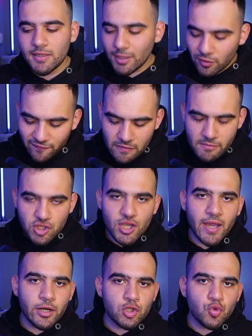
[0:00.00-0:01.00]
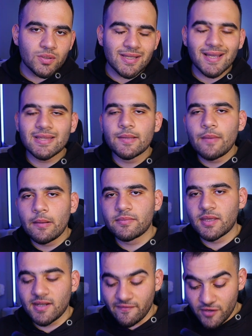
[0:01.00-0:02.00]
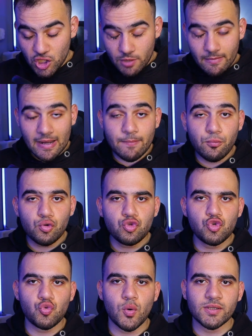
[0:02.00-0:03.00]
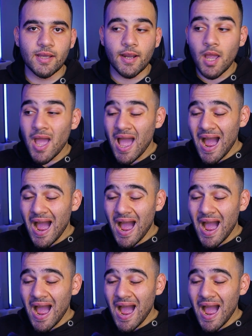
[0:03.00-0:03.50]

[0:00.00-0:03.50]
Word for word: لانه في مشاعر جواتك انت ما بطالع في شيء مكبوت جواتك